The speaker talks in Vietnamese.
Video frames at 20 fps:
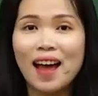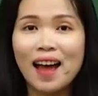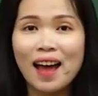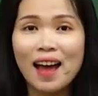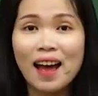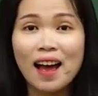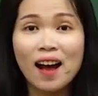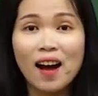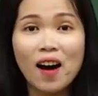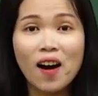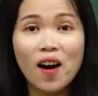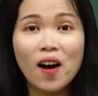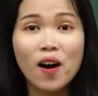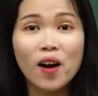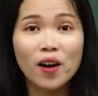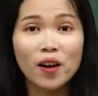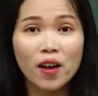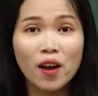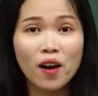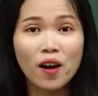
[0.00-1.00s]
A
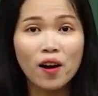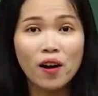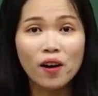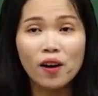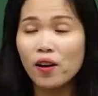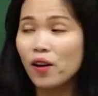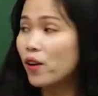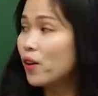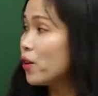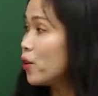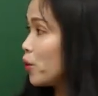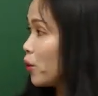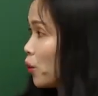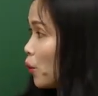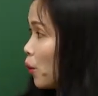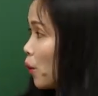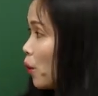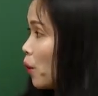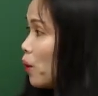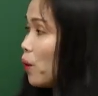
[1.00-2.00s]
o yo
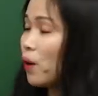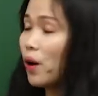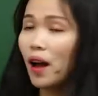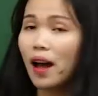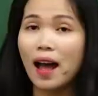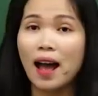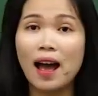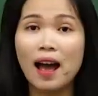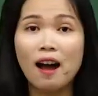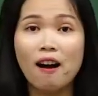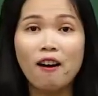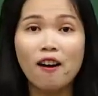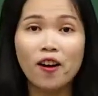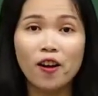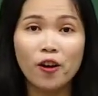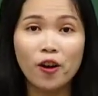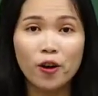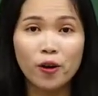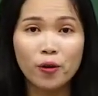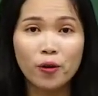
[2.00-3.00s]
yo a o
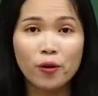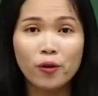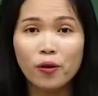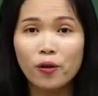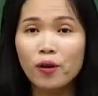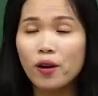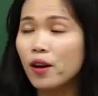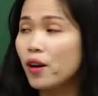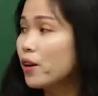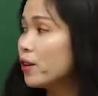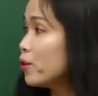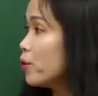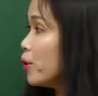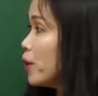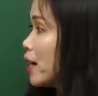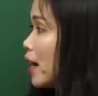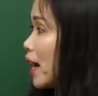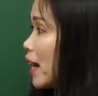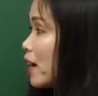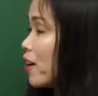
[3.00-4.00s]
yo yo.
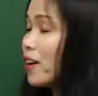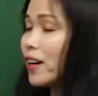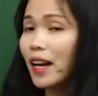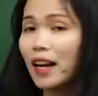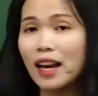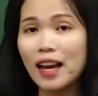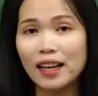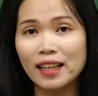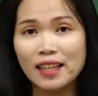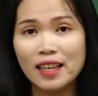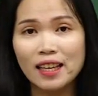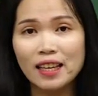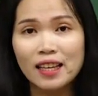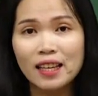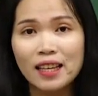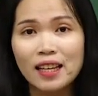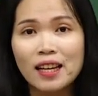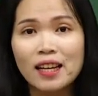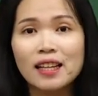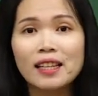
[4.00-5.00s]
Đuôi này có nghĩa là gì?
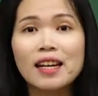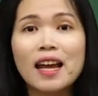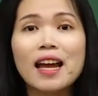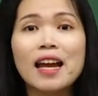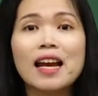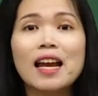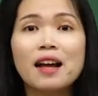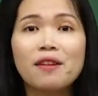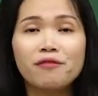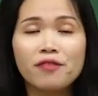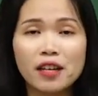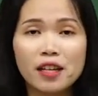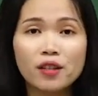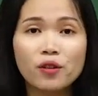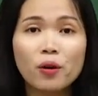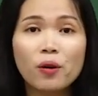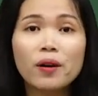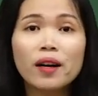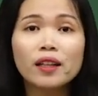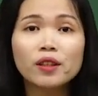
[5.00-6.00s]
Đây là vĩ
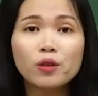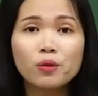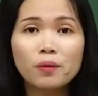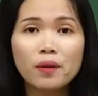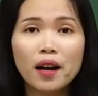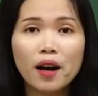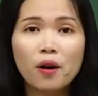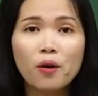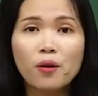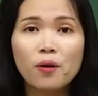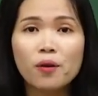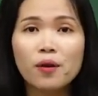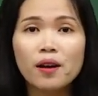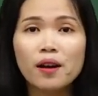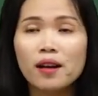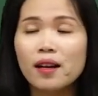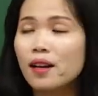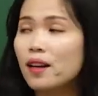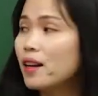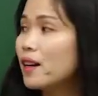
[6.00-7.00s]
tố kết thúc câu
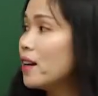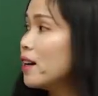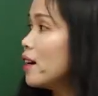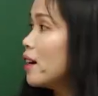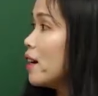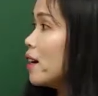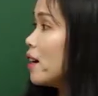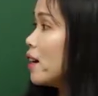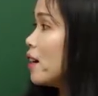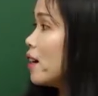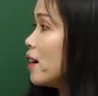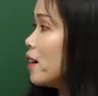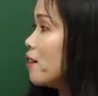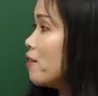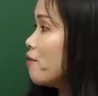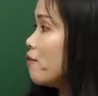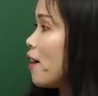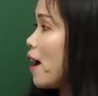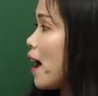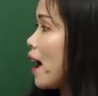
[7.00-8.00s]

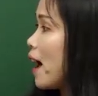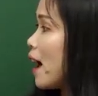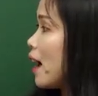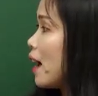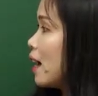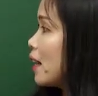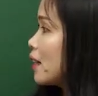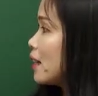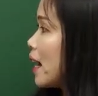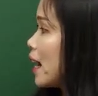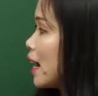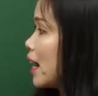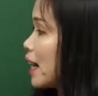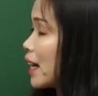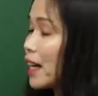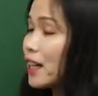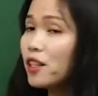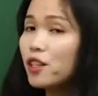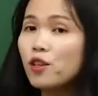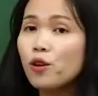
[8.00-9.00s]
và đây
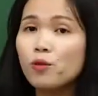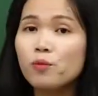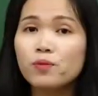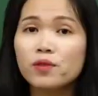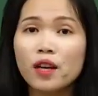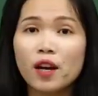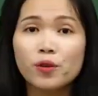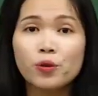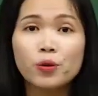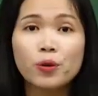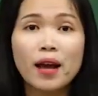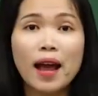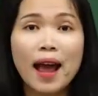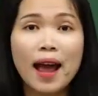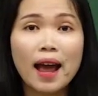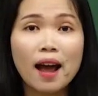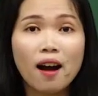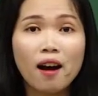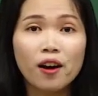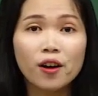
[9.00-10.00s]
là cách dùng cho đuôi
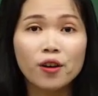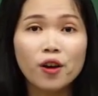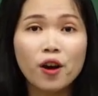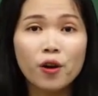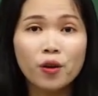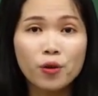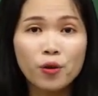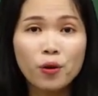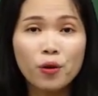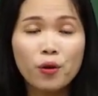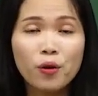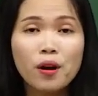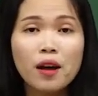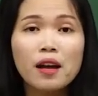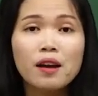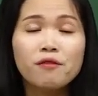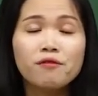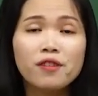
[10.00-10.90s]
a o dò vô.